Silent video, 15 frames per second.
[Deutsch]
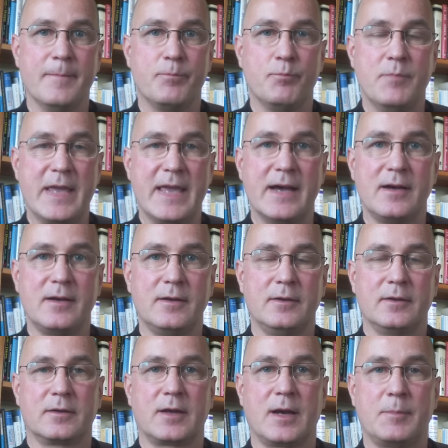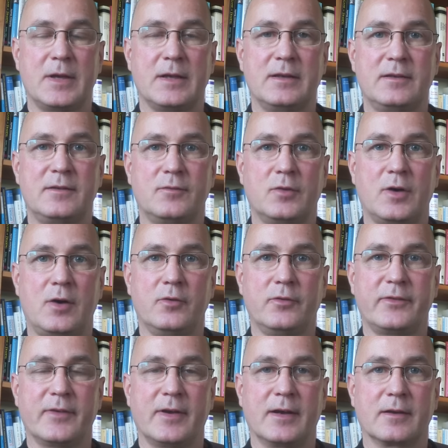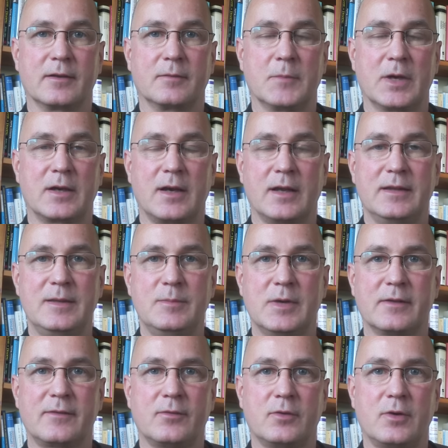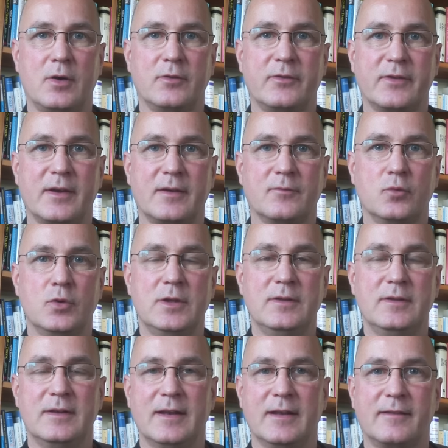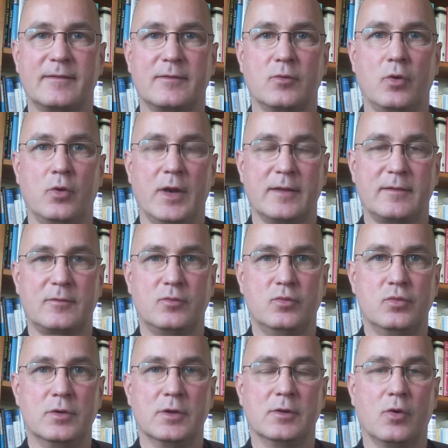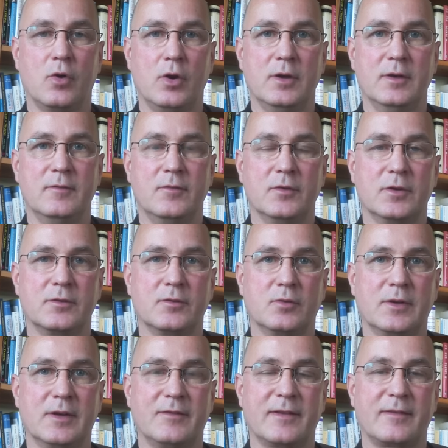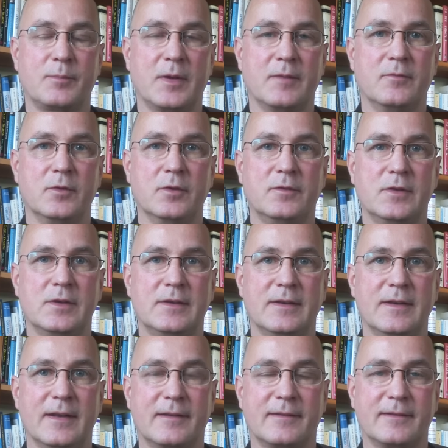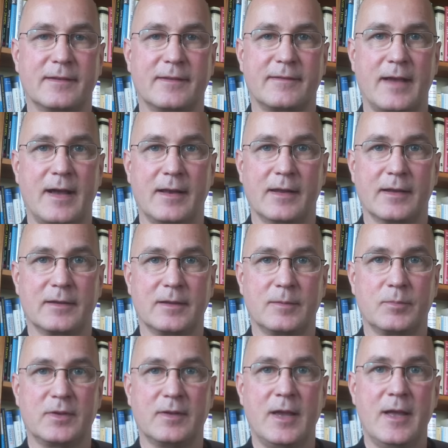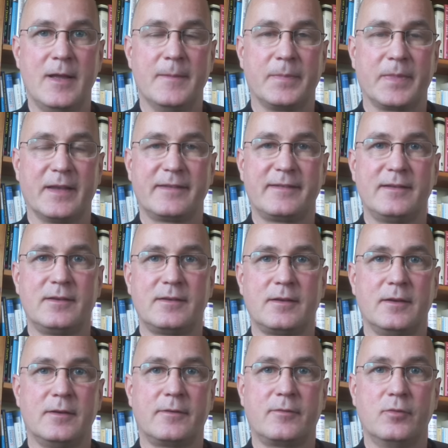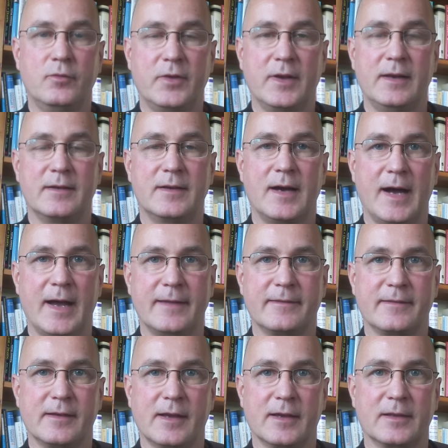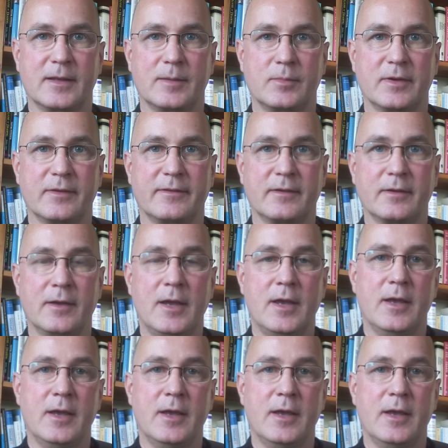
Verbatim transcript: Mehr kann man nicht voraussagen. Man kann niemals voraussagen, wohin die nächste Roulettekugel rollen wird oder was beim Würfeln die nächste Zahl ergibt. Das sind zufällige Einzelergebnisse.